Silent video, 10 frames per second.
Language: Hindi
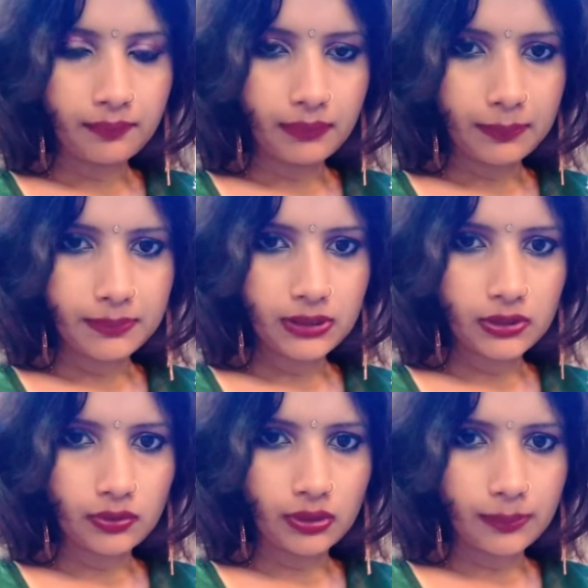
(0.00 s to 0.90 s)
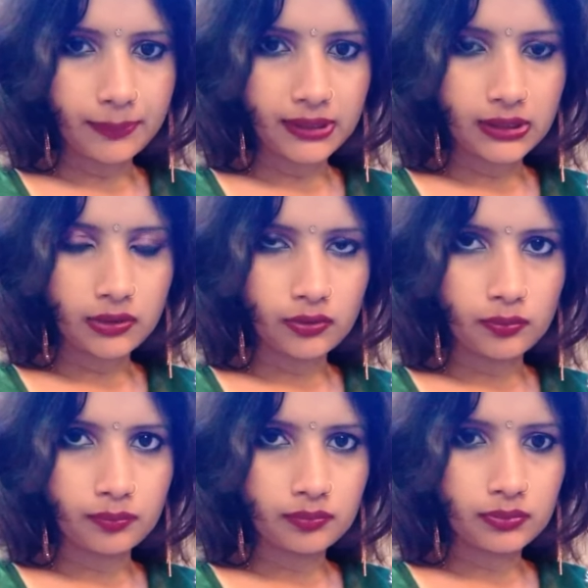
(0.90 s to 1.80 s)
पापी जी थोड़ा पीछे
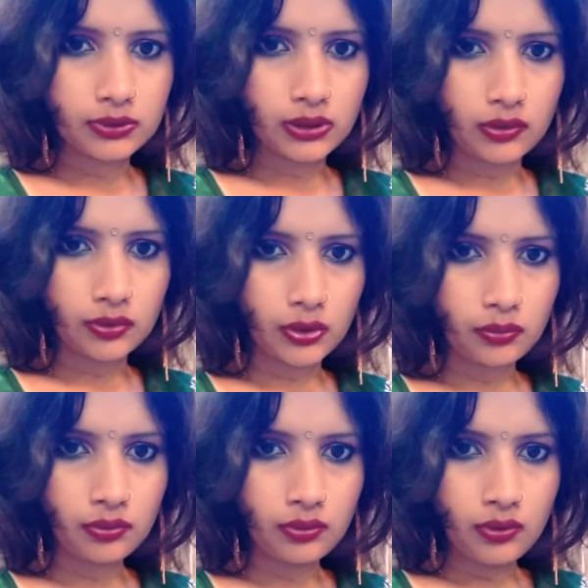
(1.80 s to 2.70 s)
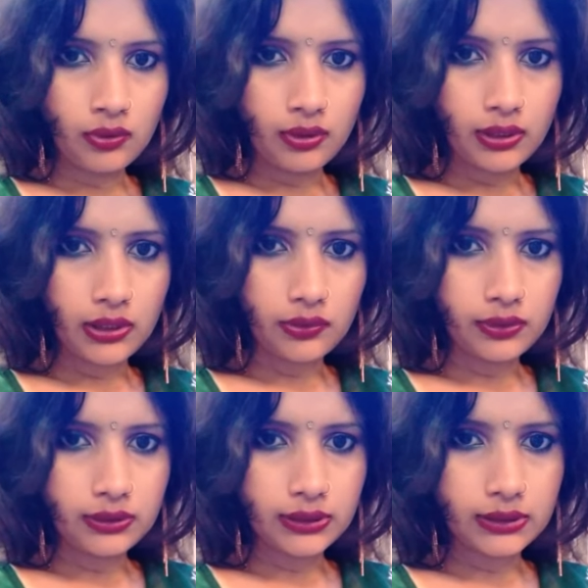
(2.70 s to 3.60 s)
घूम जाओ क्यों
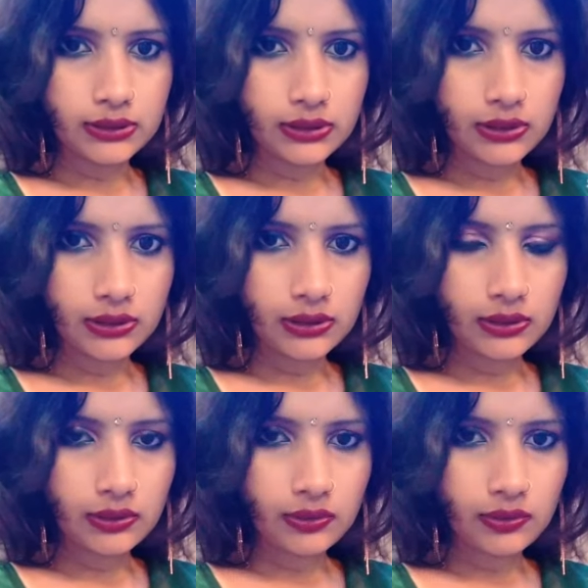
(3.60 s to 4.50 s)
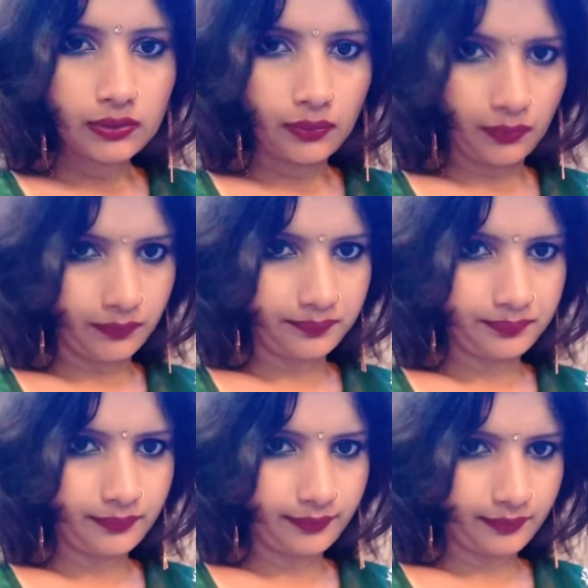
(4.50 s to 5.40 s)
हीरोइन जैसे हो
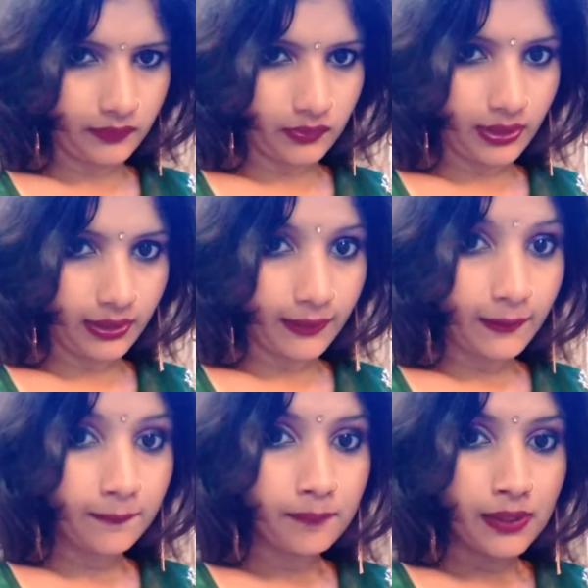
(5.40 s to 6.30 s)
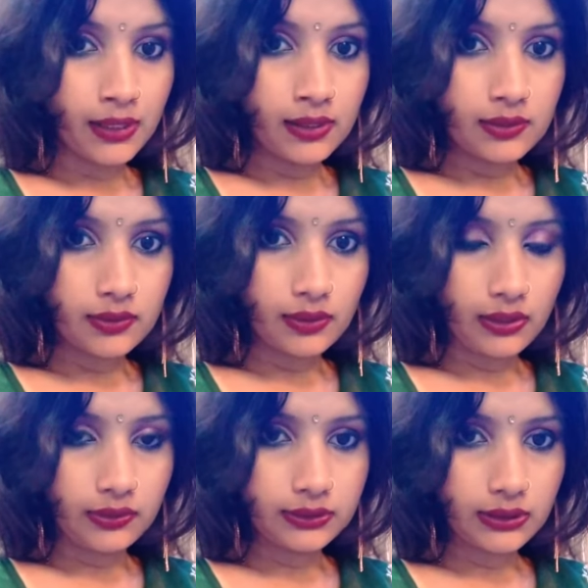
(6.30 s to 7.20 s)
ओके सो
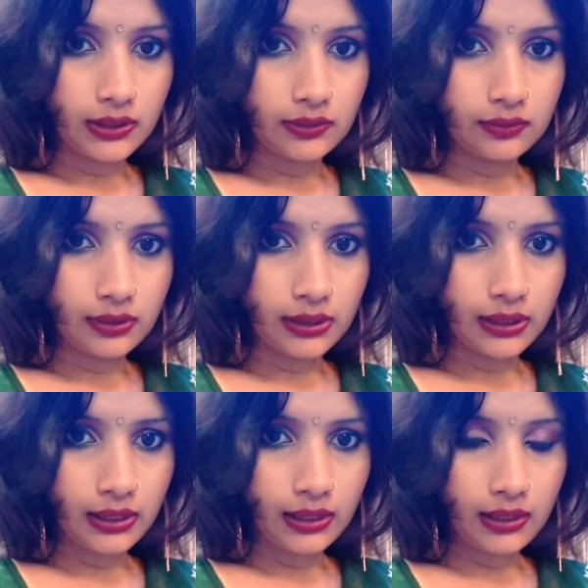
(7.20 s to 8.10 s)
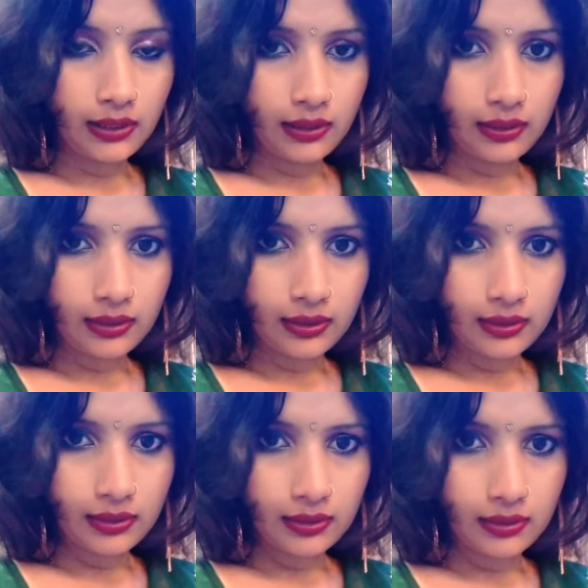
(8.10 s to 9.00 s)
हेलो जी हेलो अरे
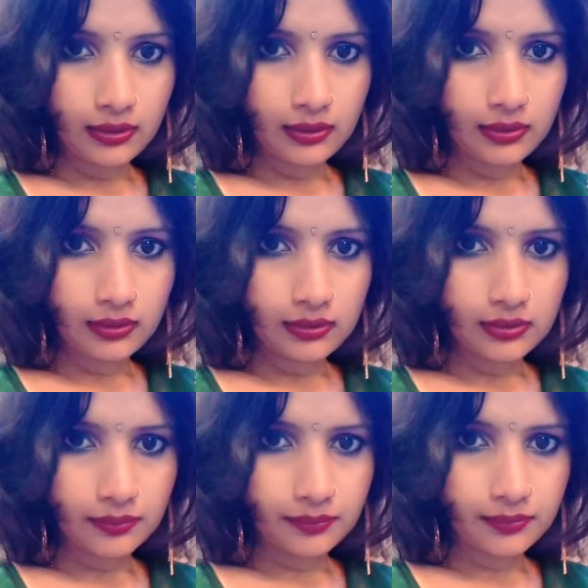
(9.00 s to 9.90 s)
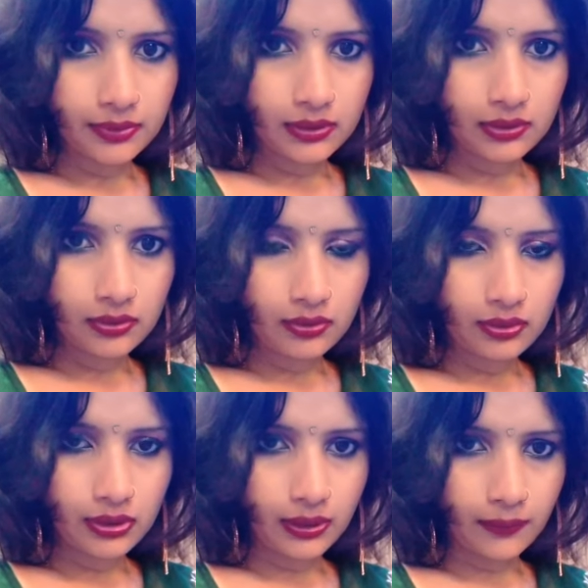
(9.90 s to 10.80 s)
रे संभालो
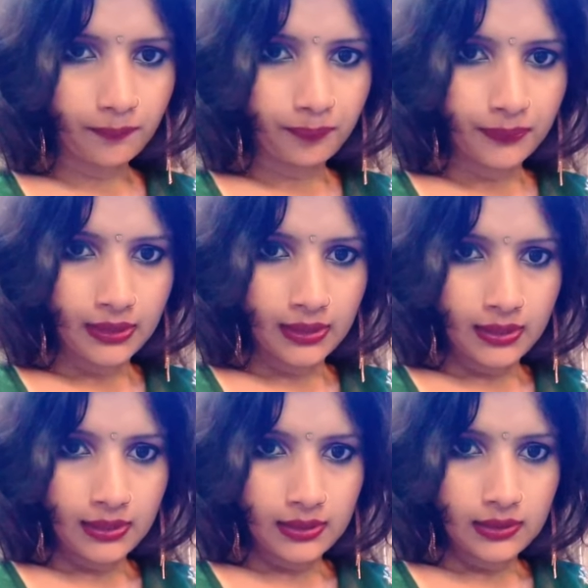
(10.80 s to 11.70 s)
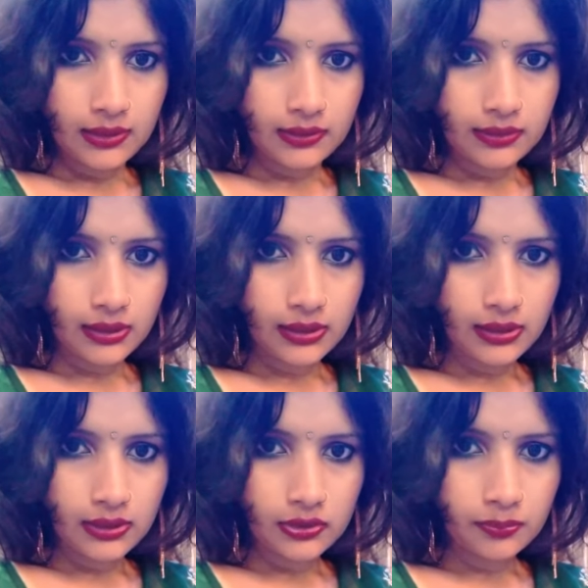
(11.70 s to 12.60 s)
का सर
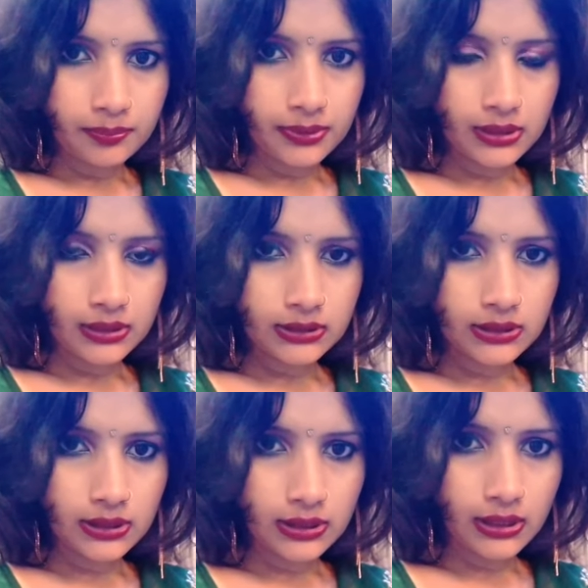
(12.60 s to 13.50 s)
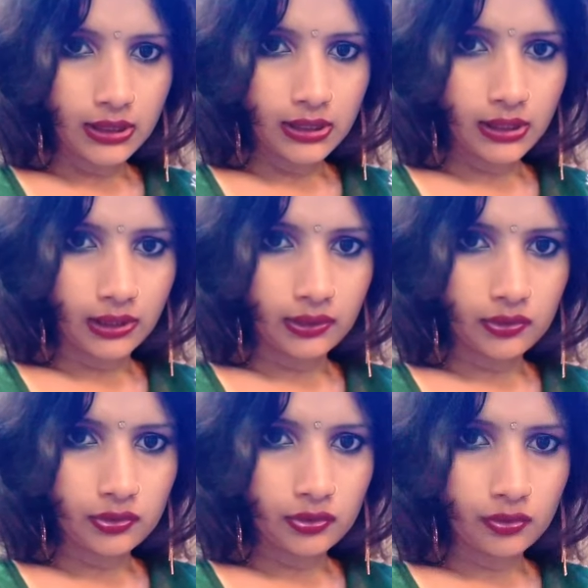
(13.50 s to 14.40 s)
सॉरी सुपर अच्छी लग रही है थैंक
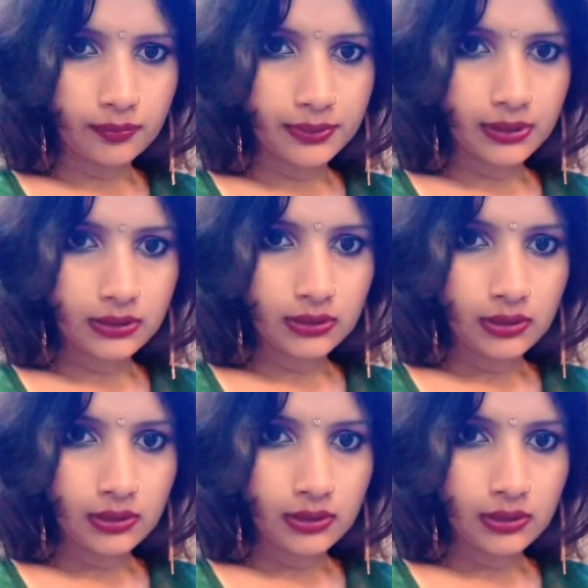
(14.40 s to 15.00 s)
यू सो मच